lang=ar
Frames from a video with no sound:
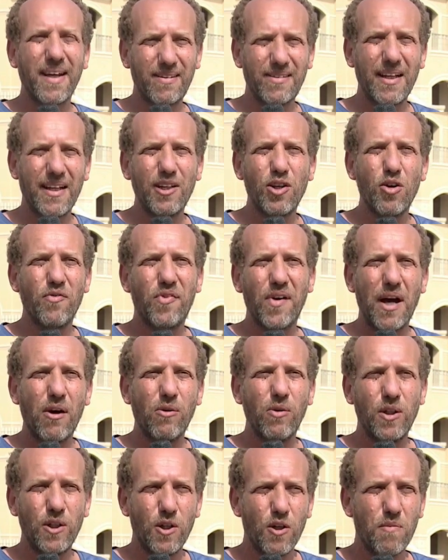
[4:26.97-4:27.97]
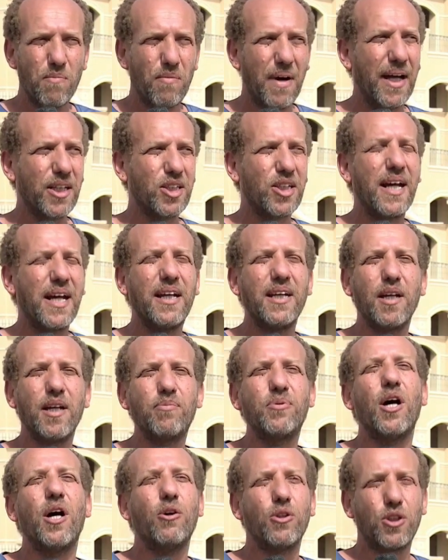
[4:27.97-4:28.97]
جدا ليهم في اول يوم عشان
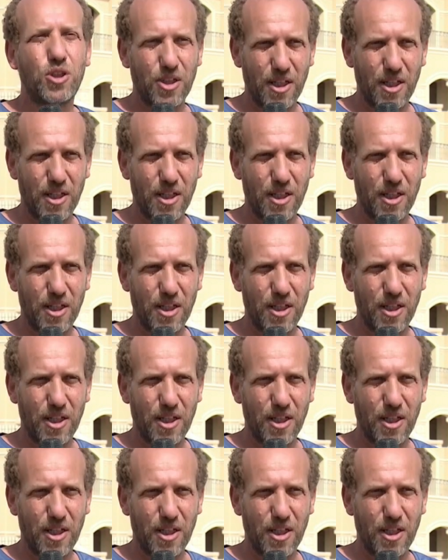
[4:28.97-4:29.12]
يبداوا